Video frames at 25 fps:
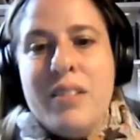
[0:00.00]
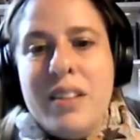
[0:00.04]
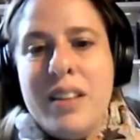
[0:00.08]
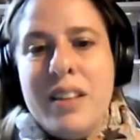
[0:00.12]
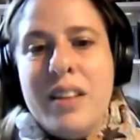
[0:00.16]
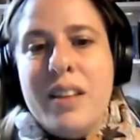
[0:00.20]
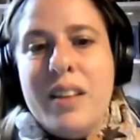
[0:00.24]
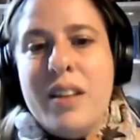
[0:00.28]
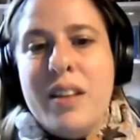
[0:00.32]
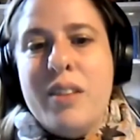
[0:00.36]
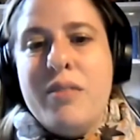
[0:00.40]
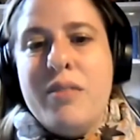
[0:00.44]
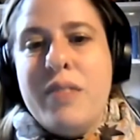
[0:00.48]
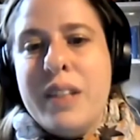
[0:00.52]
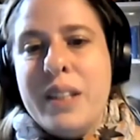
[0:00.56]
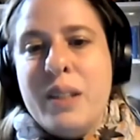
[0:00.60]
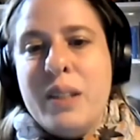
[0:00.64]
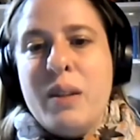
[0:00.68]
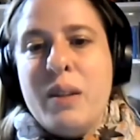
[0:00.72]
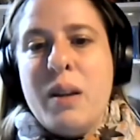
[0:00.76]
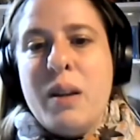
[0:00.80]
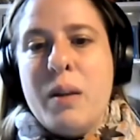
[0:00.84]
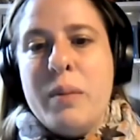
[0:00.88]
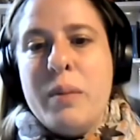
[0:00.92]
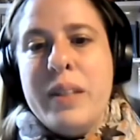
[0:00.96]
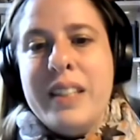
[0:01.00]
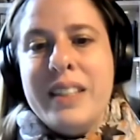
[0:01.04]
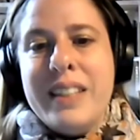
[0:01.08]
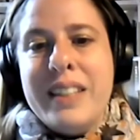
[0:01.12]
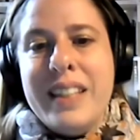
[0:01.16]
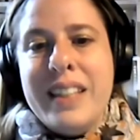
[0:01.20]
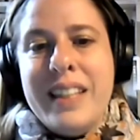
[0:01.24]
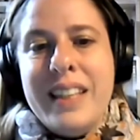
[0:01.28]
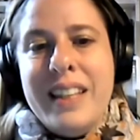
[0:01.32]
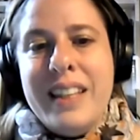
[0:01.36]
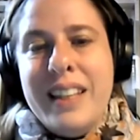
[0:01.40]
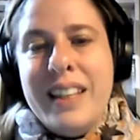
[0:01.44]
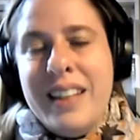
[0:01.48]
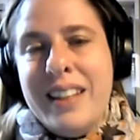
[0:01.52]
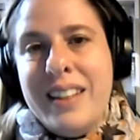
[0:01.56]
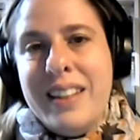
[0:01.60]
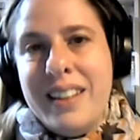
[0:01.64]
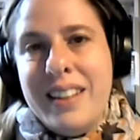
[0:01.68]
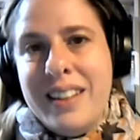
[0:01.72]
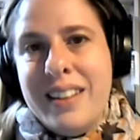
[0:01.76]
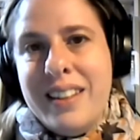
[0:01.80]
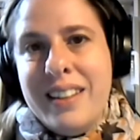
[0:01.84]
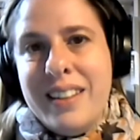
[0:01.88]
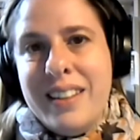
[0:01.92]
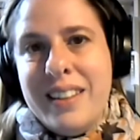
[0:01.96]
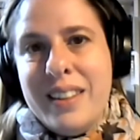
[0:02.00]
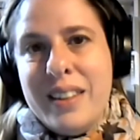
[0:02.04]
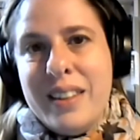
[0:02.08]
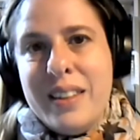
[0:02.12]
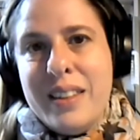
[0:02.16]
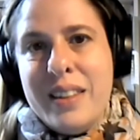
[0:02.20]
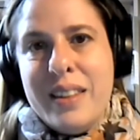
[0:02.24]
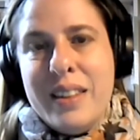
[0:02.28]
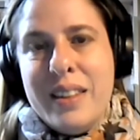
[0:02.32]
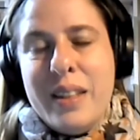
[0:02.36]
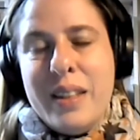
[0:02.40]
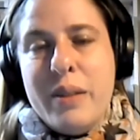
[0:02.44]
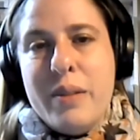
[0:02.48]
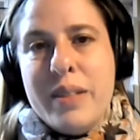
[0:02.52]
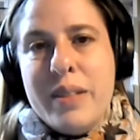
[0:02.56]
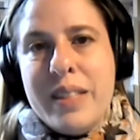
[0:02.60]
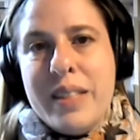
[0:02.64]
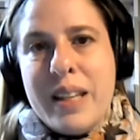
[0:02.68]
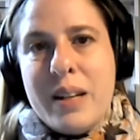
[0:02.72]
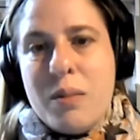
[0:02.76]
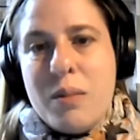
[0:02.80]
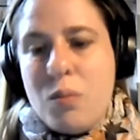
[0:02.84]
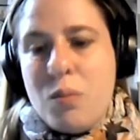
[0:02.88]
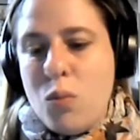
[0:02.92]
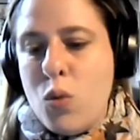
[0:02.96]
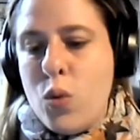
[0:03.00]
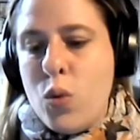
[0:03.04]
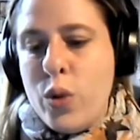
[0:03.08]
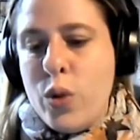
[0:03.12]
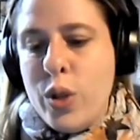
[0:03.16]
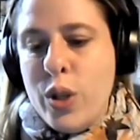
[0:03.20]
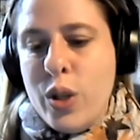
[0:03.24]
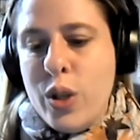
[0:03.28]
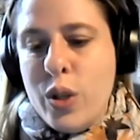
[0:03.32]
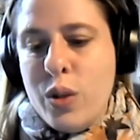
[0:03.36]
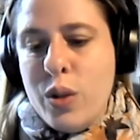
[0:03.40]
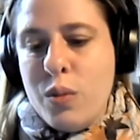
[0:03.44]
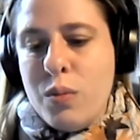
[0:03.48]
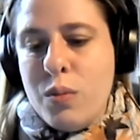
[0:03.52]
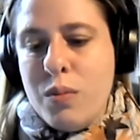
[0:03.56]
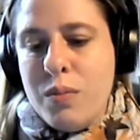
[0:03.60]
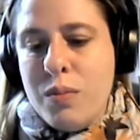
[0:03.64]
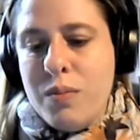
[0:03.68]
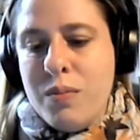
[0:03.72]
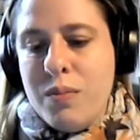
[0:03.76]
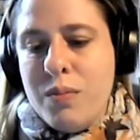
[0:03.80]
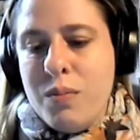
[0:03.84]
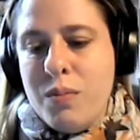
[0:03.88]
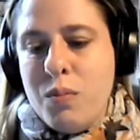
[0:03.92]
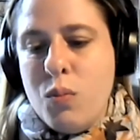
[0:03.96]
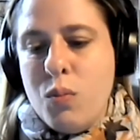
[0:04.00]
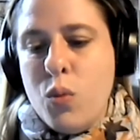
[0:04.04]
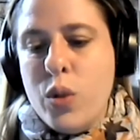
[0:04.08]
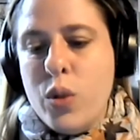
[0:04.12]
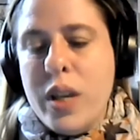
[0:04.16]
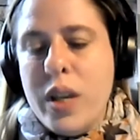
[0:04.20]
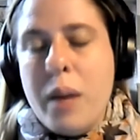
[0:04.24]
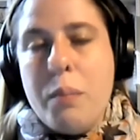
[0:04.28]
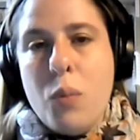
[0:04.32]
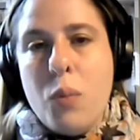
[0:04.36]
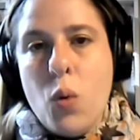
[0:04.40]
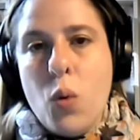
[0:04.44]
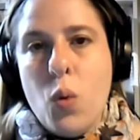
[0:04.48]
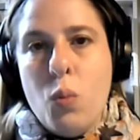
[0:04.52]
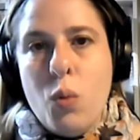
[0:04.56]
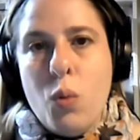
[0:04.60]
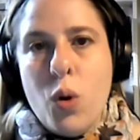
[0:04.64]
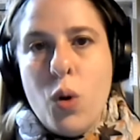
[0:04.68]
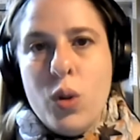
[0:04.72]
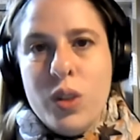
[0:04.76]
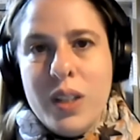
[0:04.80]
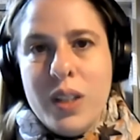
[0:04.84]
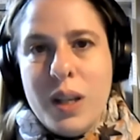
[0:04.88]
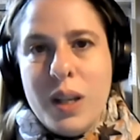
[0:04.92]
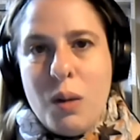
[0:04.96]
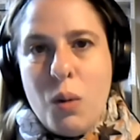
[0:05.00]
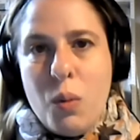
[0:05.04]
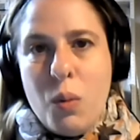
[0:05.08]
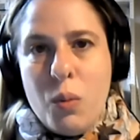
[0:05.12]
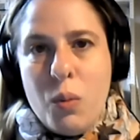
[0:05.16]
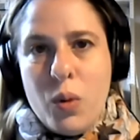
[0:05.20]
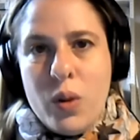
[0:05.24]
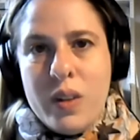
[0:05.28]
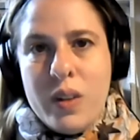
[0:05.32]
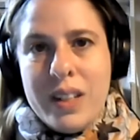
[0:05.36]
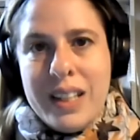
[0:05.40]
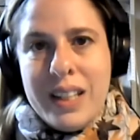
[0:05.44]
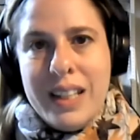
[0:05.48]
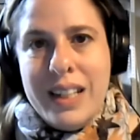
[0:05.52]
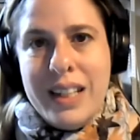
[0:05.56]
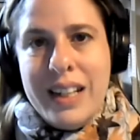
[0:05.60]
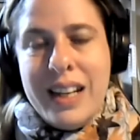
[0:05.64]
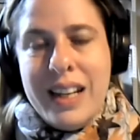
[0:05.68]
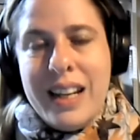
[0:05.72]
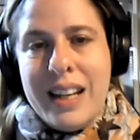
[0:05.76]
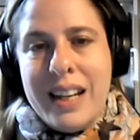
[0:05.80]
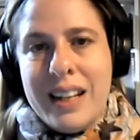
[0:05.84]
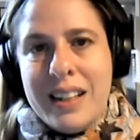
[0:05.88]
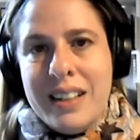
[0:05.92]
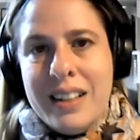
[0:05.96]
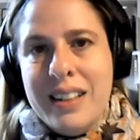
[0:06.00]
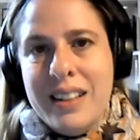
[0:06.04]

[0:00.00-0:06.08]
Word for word: E, efectivamente, debe ser muy, muy a pulmón, digamos, poder generar